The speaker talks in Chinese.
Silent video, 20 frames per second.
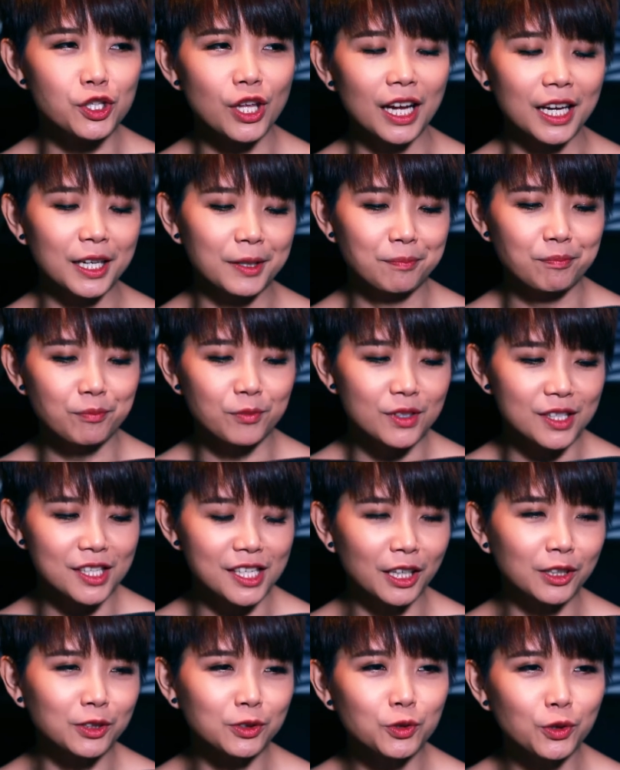呃，
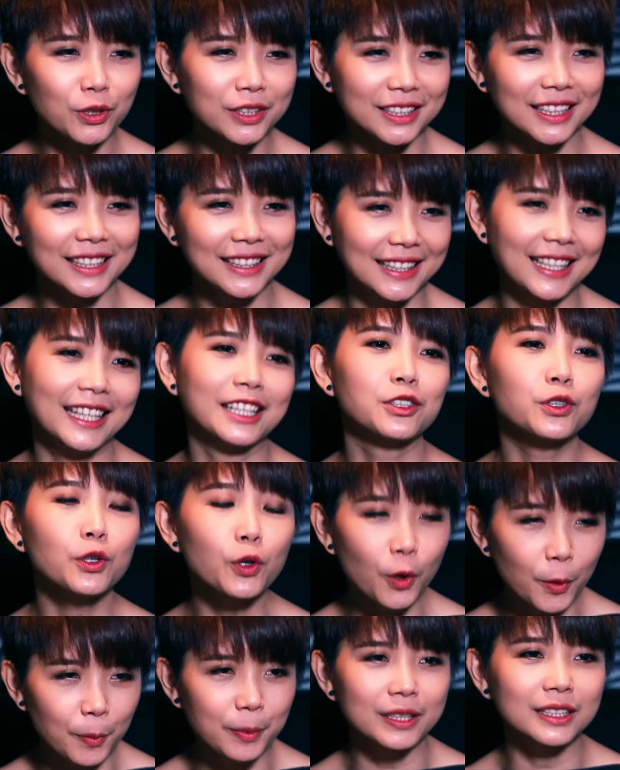争论的点会
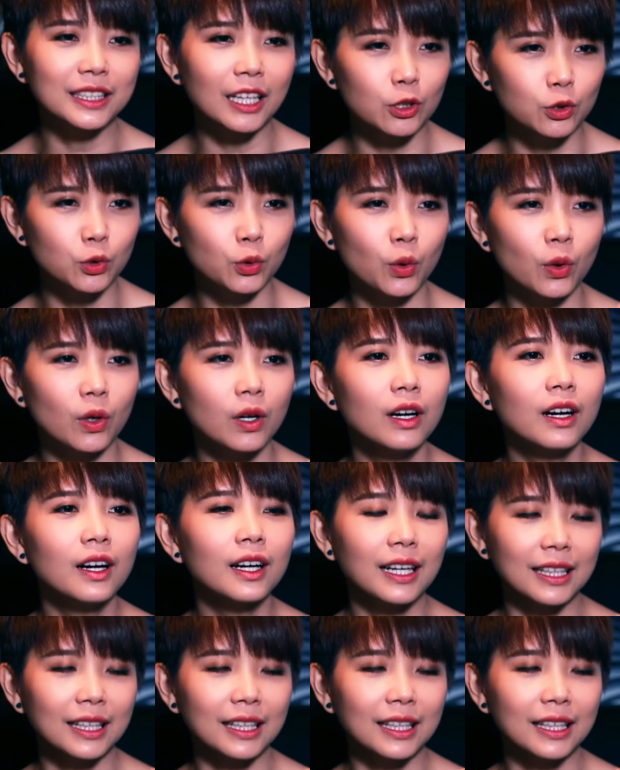不会比较多？